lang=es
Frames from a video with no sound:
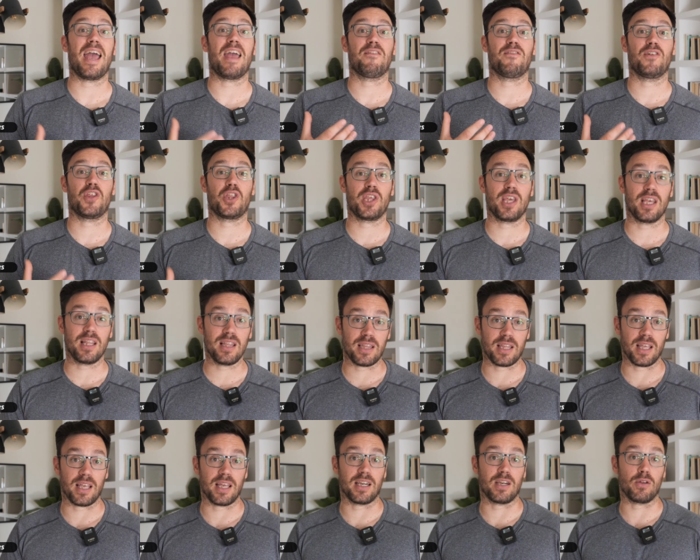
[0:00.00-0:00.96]

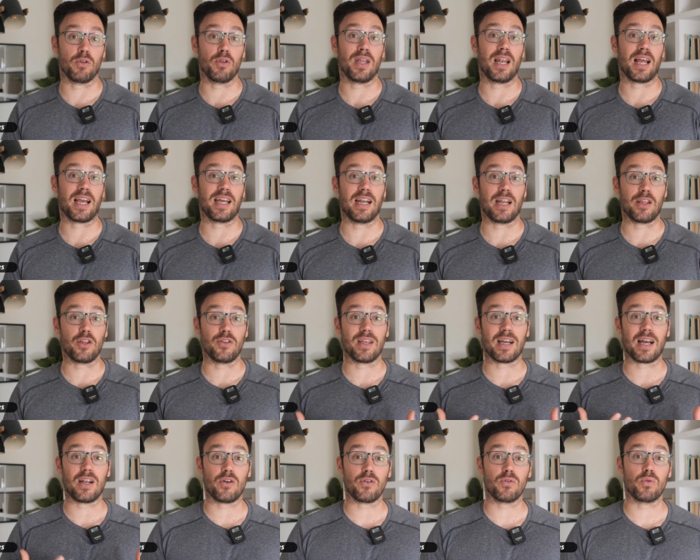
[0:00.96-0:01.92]
eficiente y reduce la generación
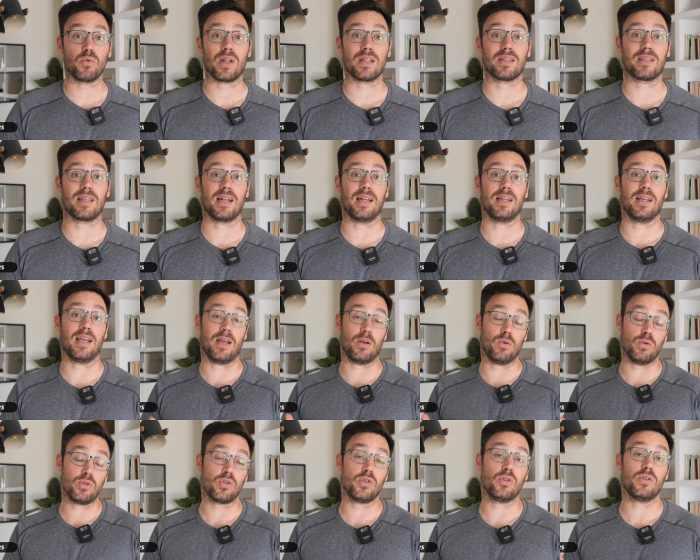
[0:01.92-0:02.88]
de calor durante
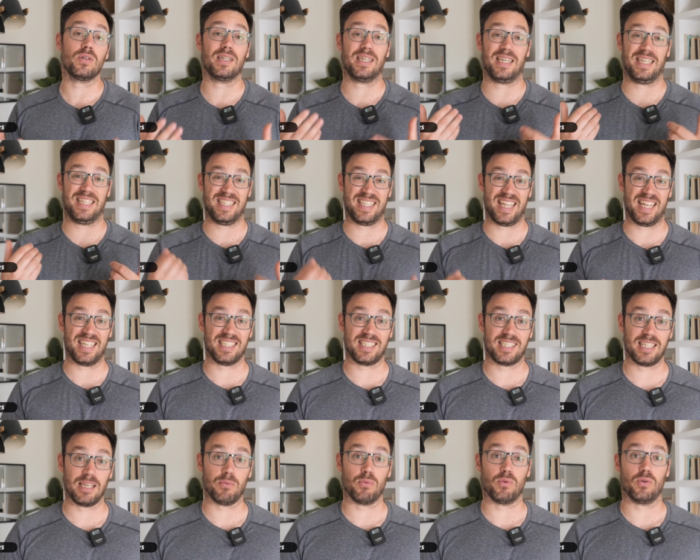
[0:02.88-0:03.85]
el uso
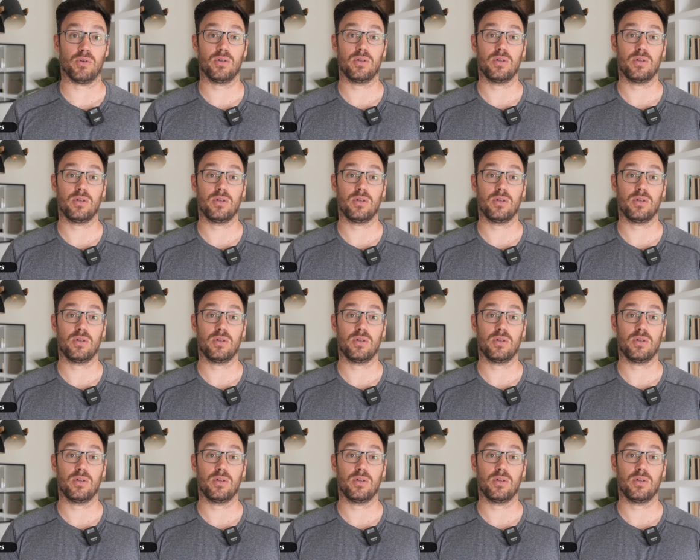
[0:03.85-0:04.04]
intensivo.